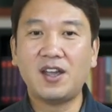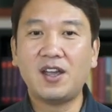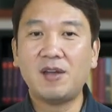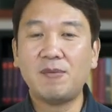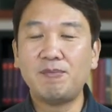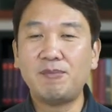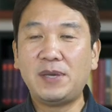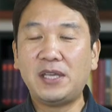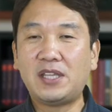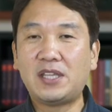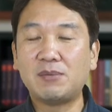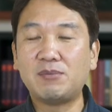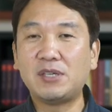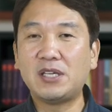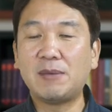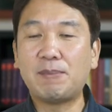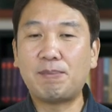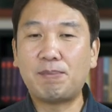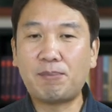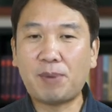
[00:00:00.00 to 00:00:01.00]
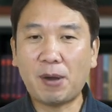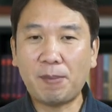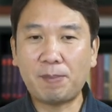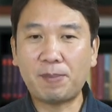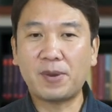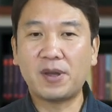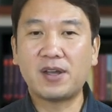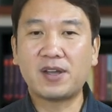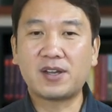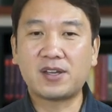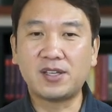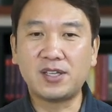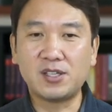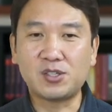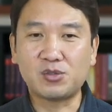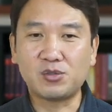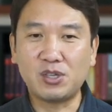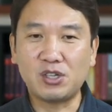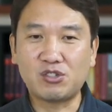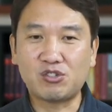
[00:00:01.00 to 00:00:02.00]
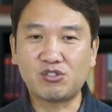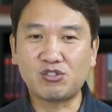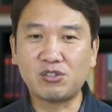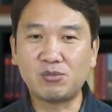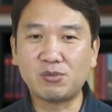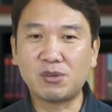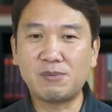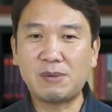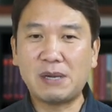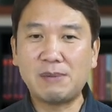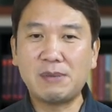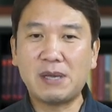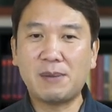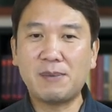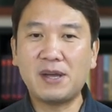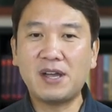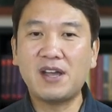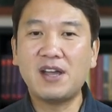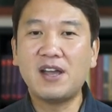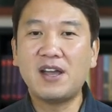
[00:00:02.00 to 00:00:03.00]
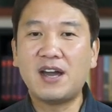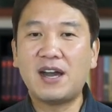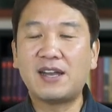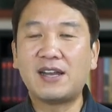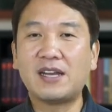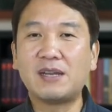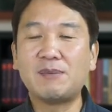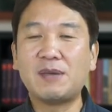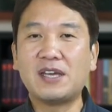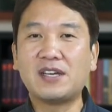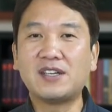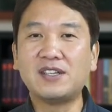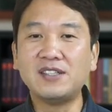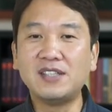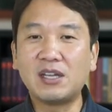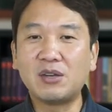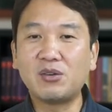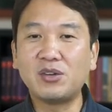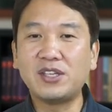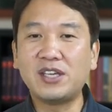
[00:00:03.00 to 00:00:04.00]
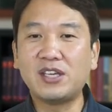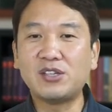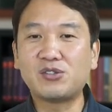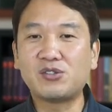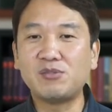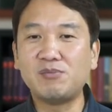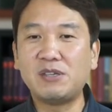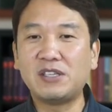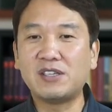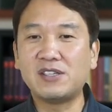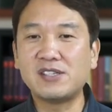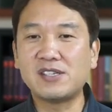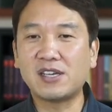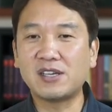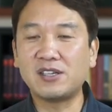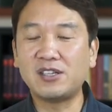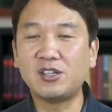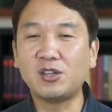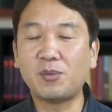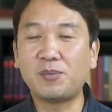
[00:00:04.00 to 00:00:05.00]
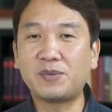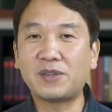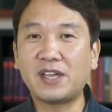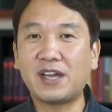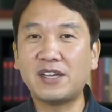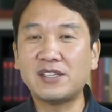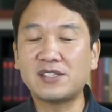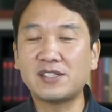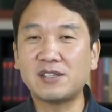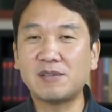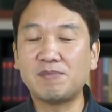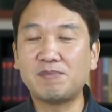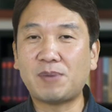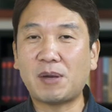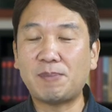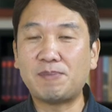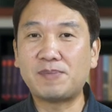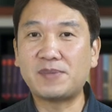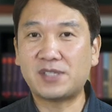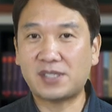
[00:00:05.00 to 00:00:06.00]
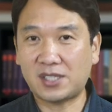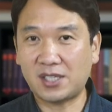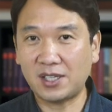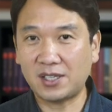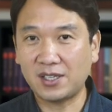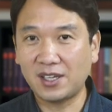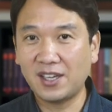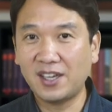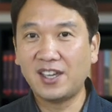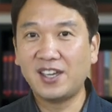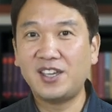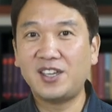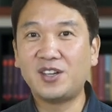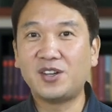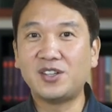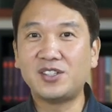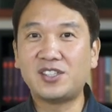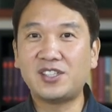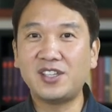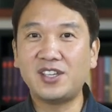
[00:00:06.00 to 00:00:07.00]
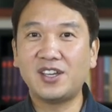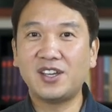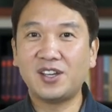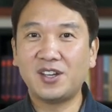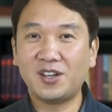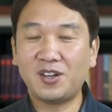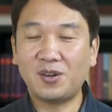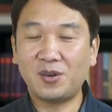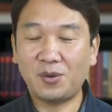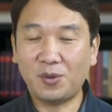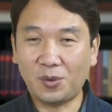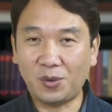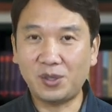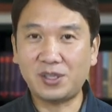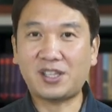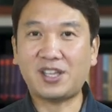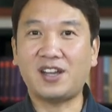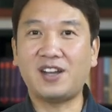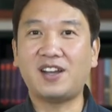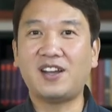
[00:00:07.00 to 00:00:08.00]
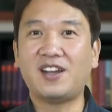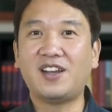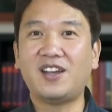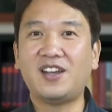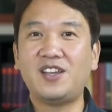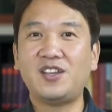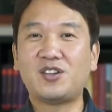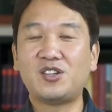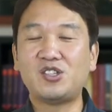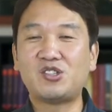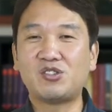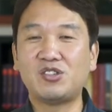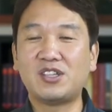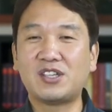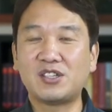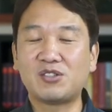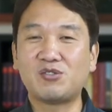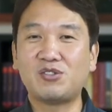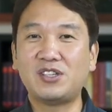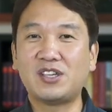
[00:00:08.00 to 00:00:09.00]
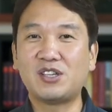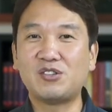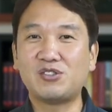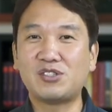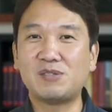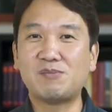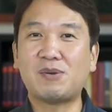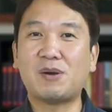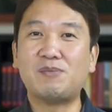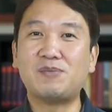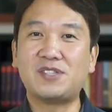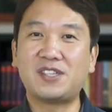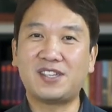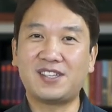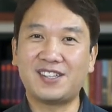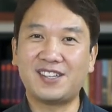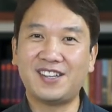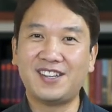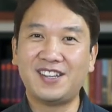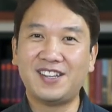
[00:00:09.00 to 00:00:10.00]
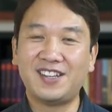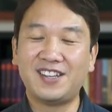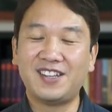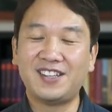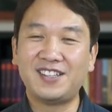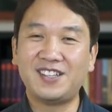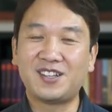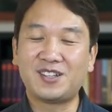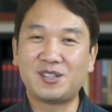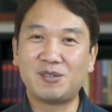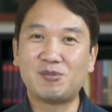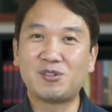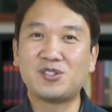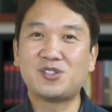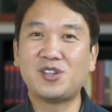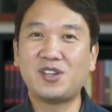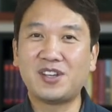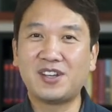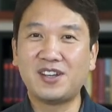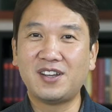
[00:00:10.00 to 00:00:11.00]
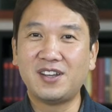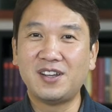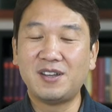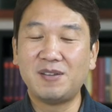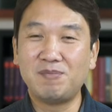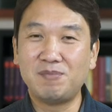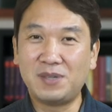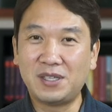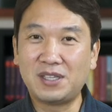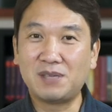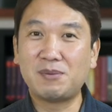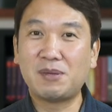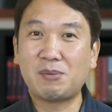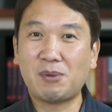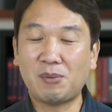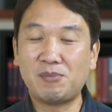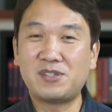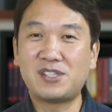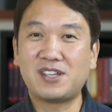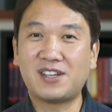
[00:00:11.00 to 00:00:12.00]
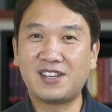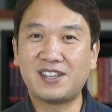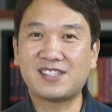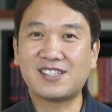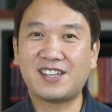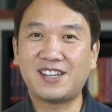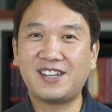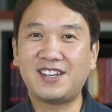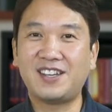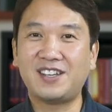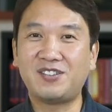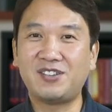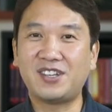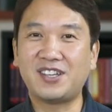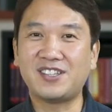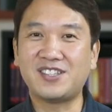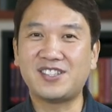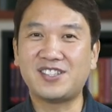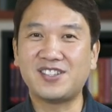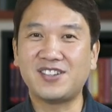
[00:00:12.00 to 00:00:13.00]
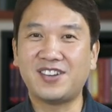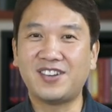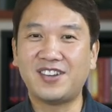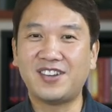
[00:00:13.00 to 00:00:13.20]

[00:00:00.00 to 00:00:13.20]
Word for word: 믿음의 법 그리스도의 죽음으로 말미암아 하나님의 은혜로 예수 믿는 자를 의롭다 하시는 법칙 이것이 옳다. 이것이 주님께서 우리에게 주신 법칙이다. 예, 그러므로 저희가 믿음의 법칙 안에 살아가야 되겠죠.